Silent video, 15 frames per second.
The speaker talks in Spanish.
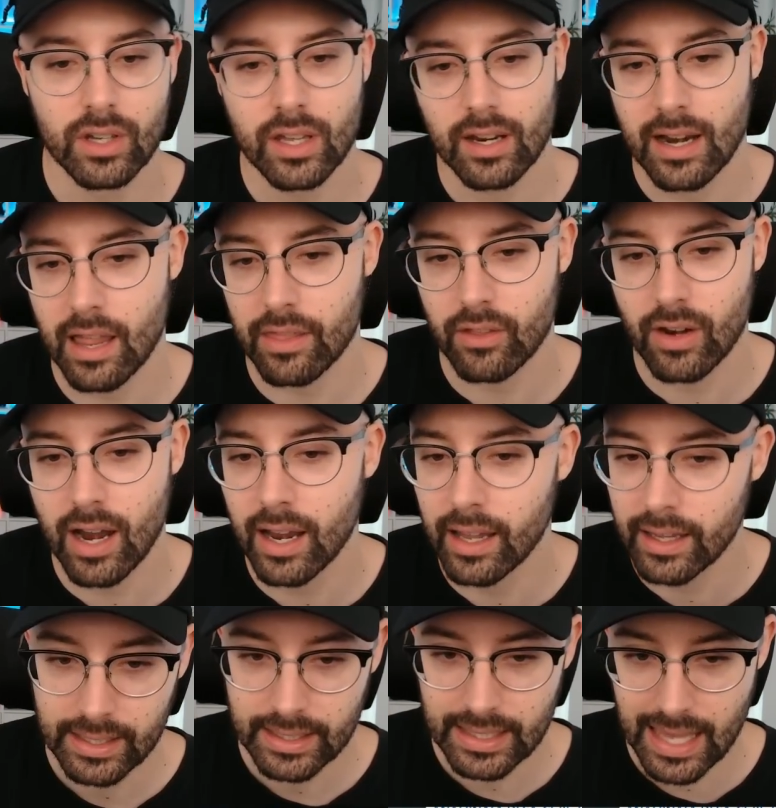
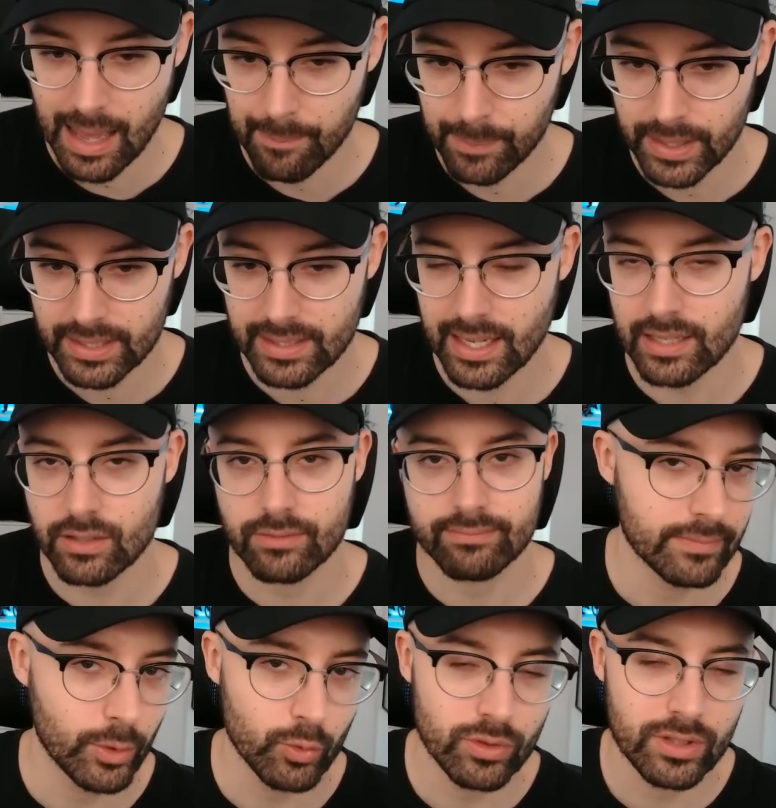relacionales. Y APIs
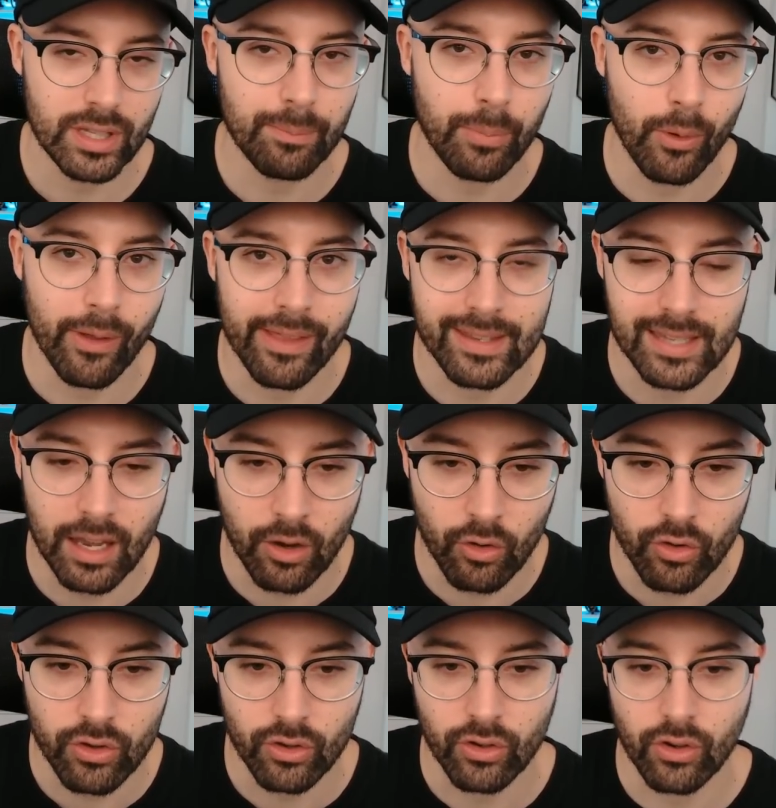es un tipo de
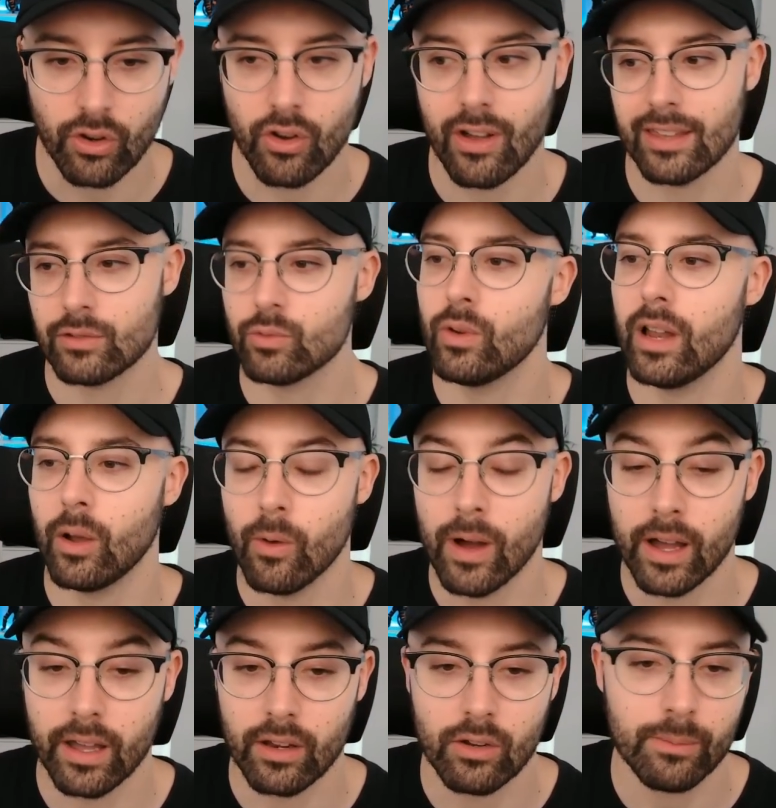desarrollo, no es un
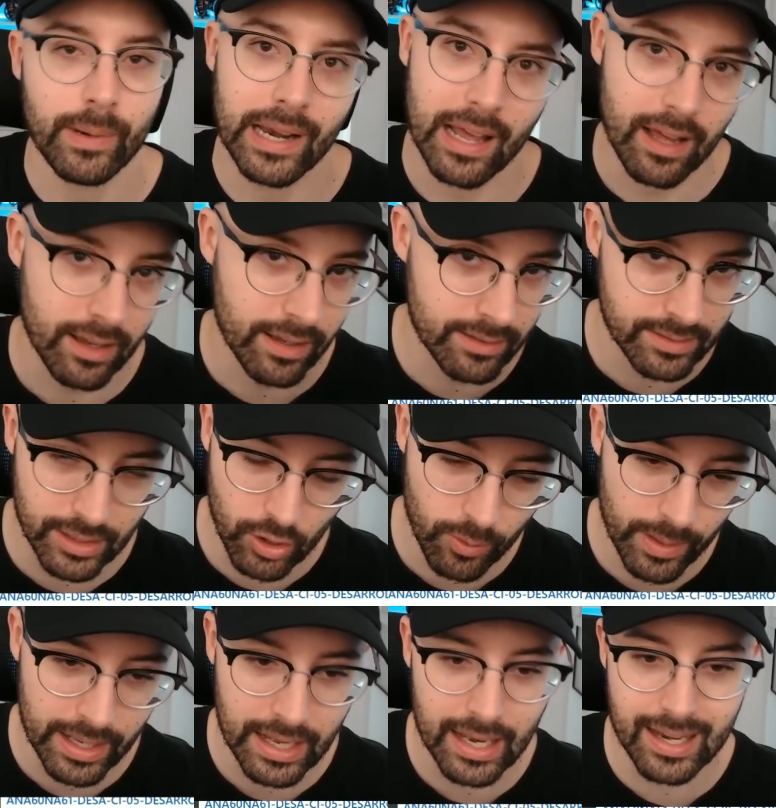lenguaje, ¿no? Para si lo
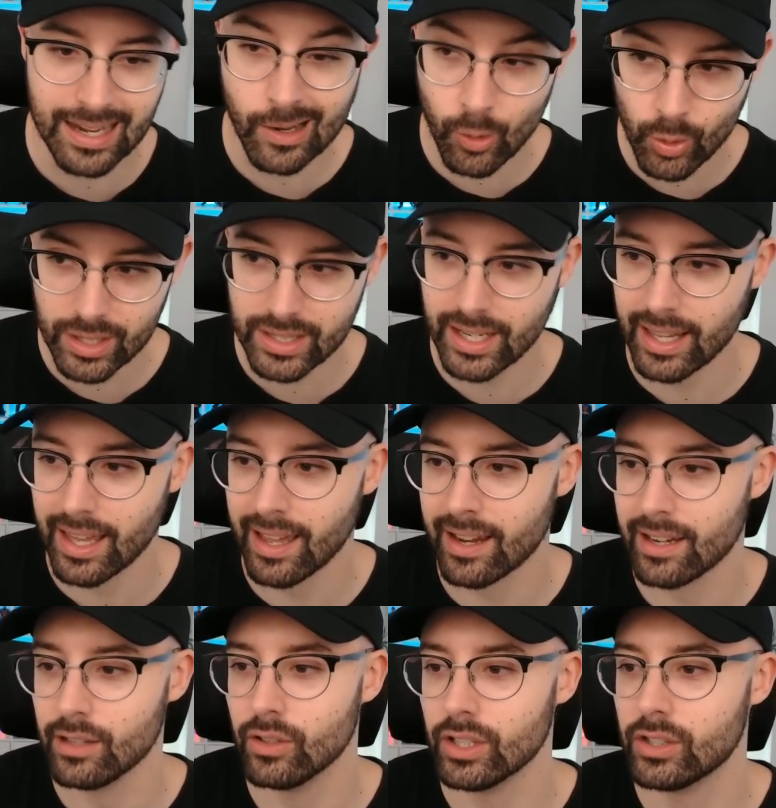ve el recruiter que ha
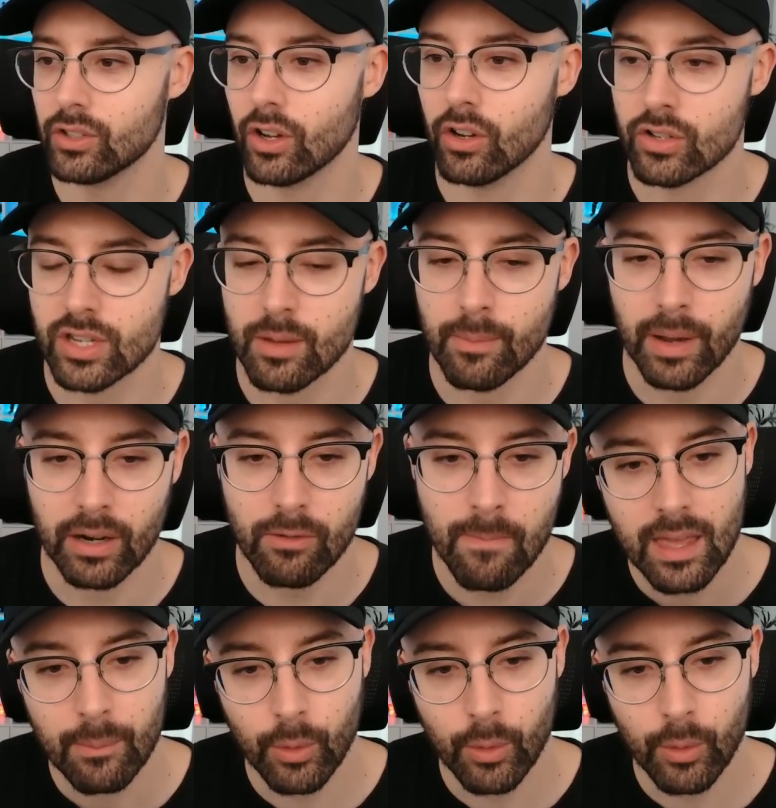escrito esto, que lo sepa, ¿no?